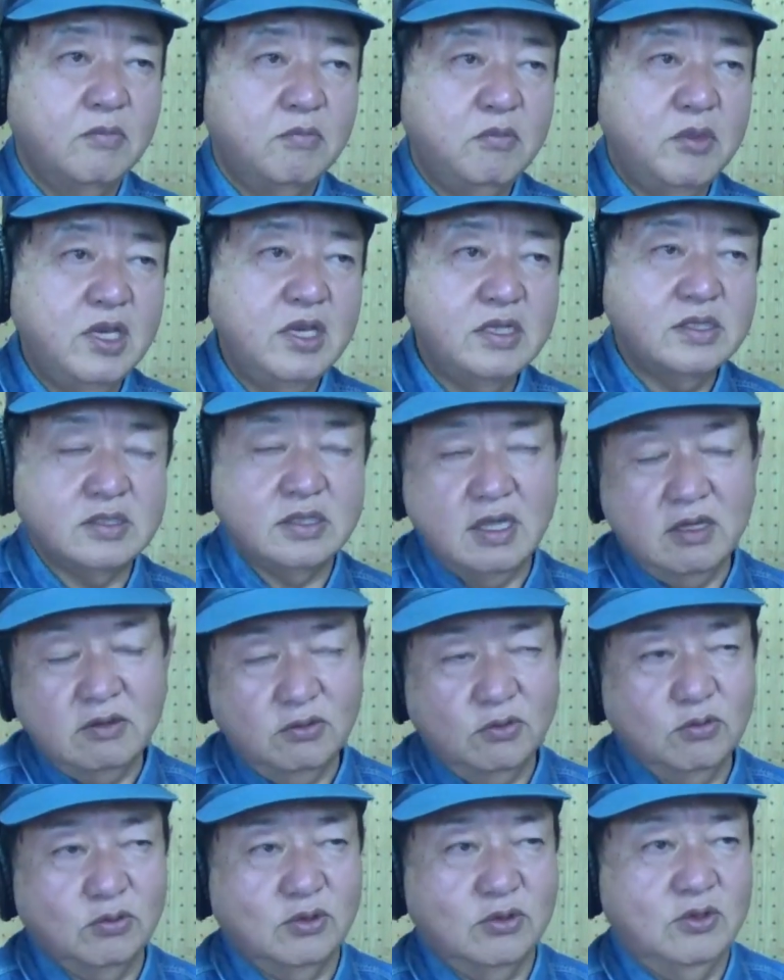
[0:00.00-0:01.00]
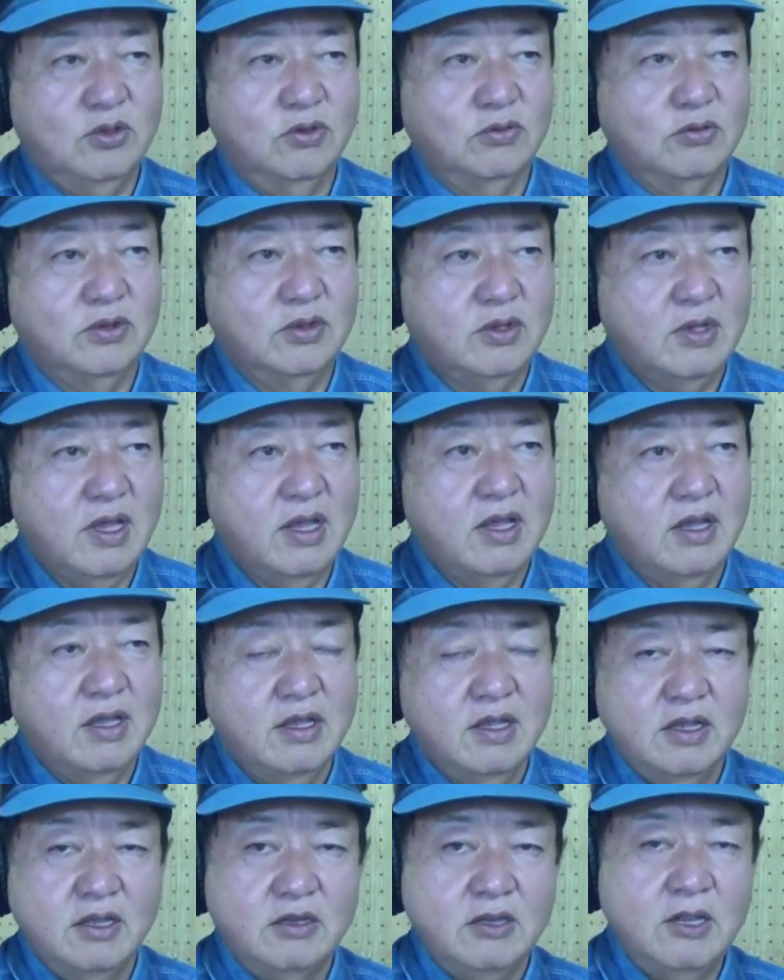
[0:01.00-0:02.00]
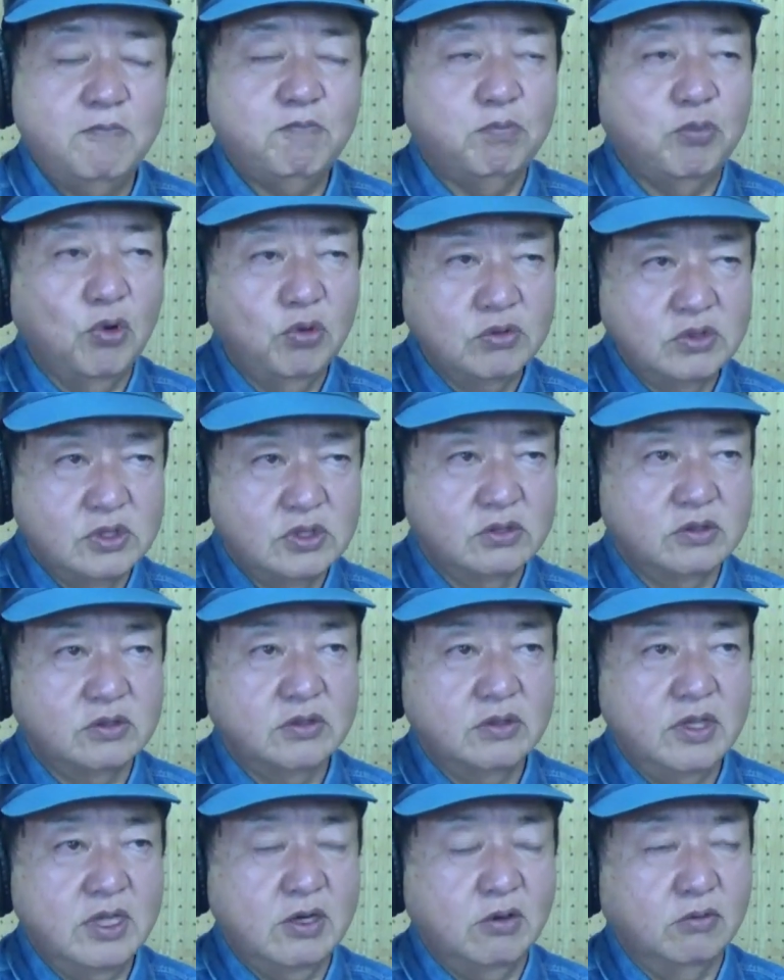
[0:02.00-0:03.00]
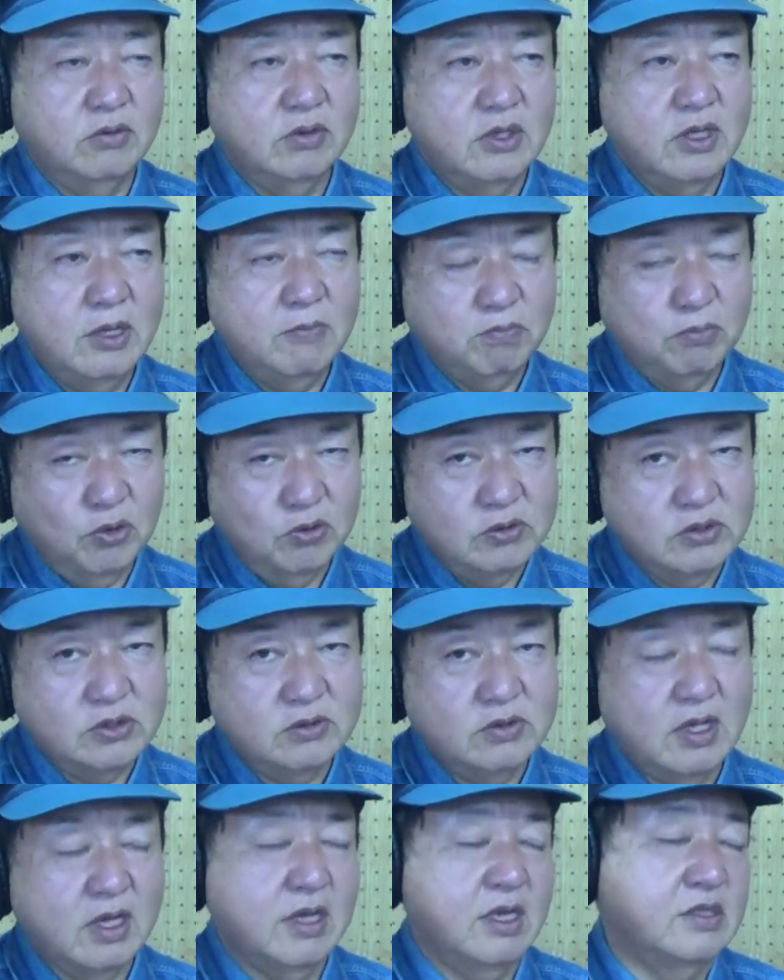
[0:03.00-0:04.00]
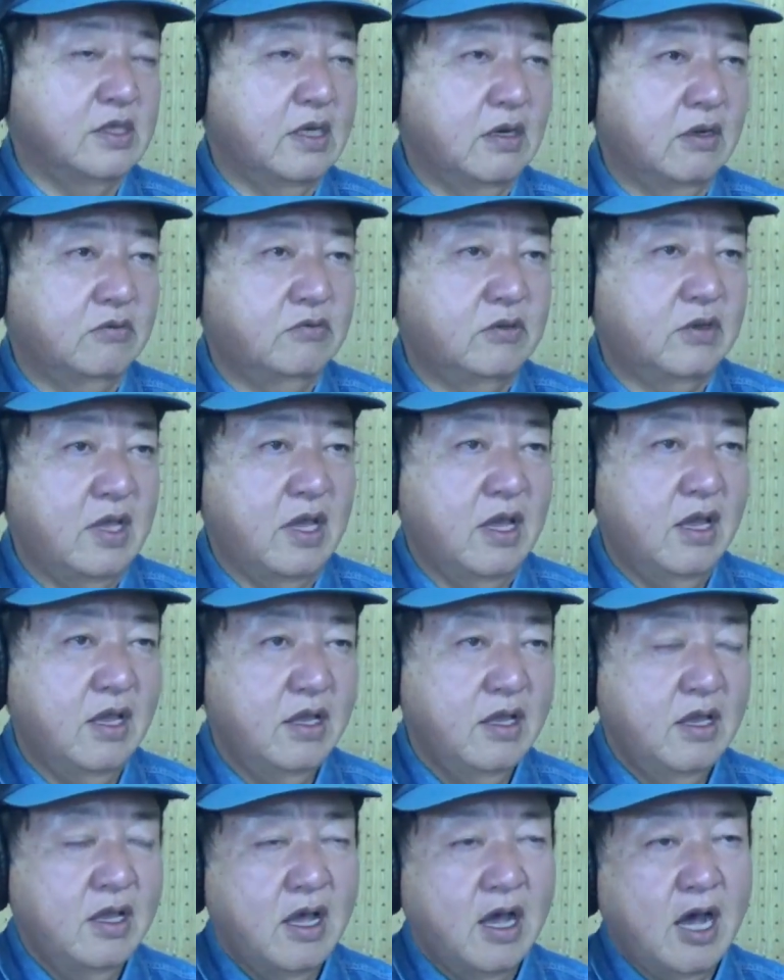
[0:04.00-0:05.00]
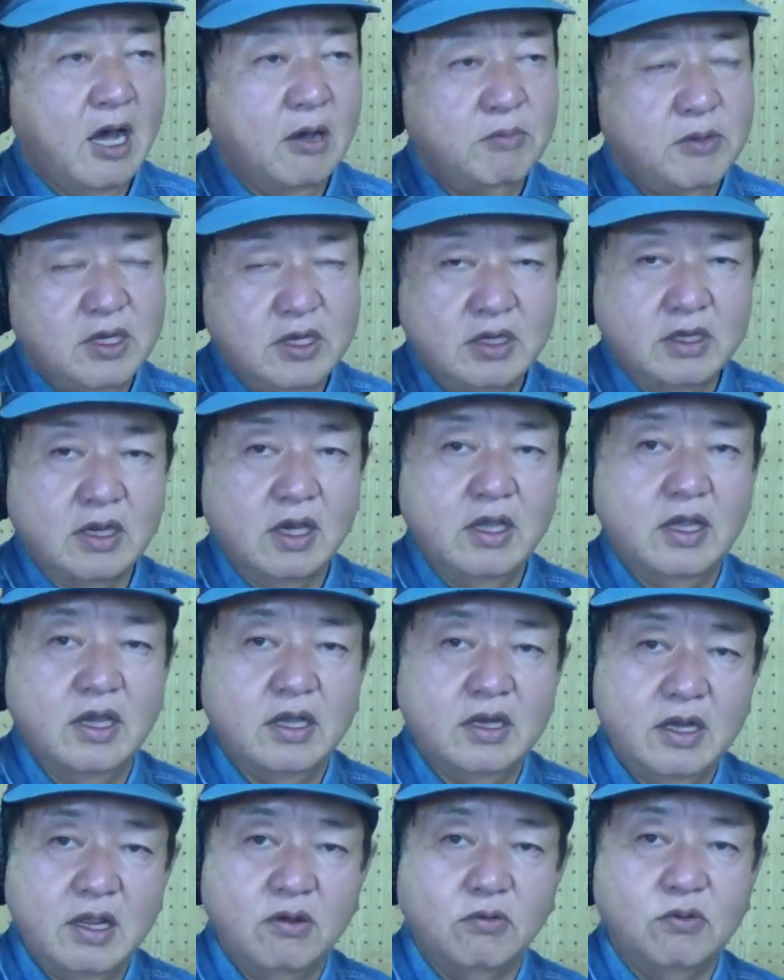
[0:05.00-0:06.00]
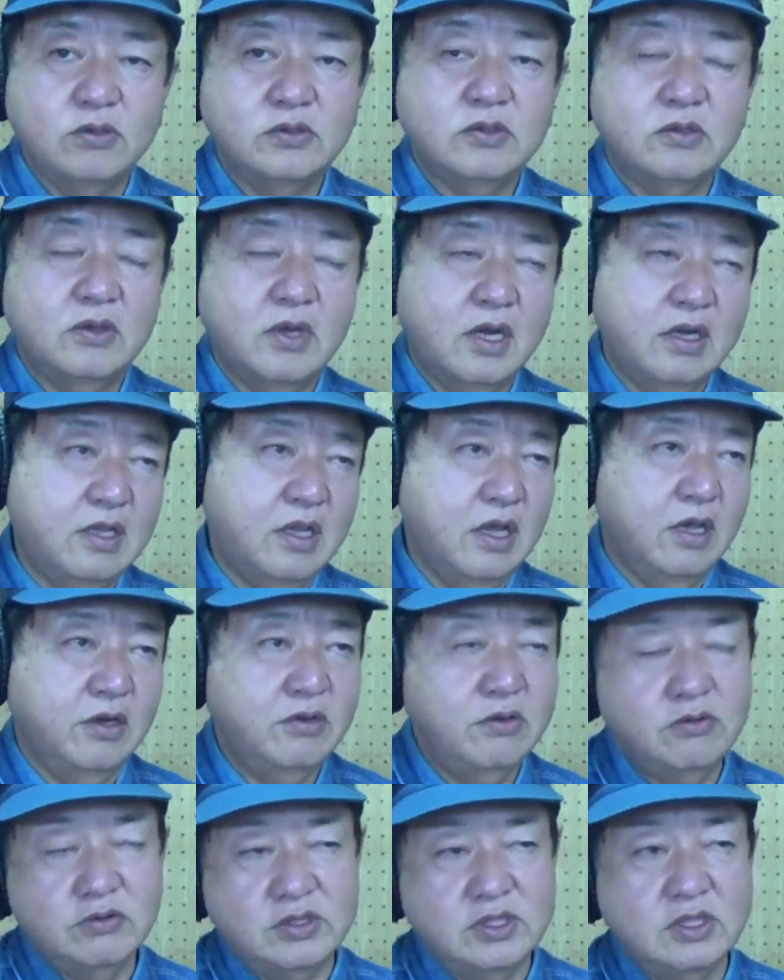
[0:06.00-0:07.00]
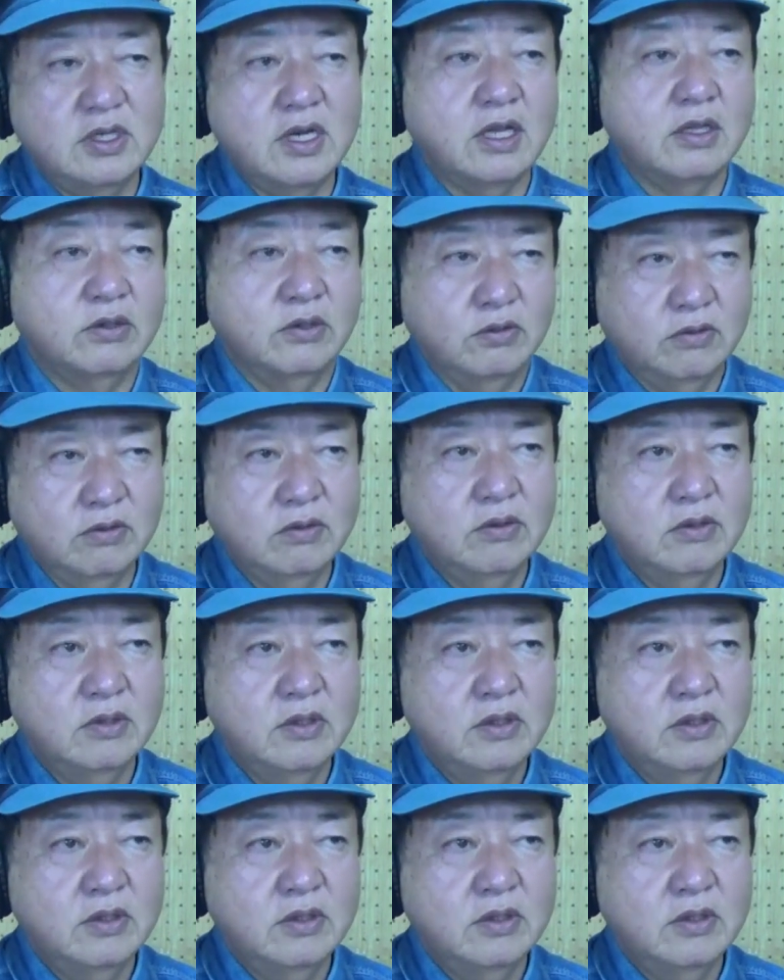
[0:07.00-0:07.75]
身につけることによって、日本中、いろん、日本中だけじゃなくて、アメリカやね、オーストラリア、ニュージーランド、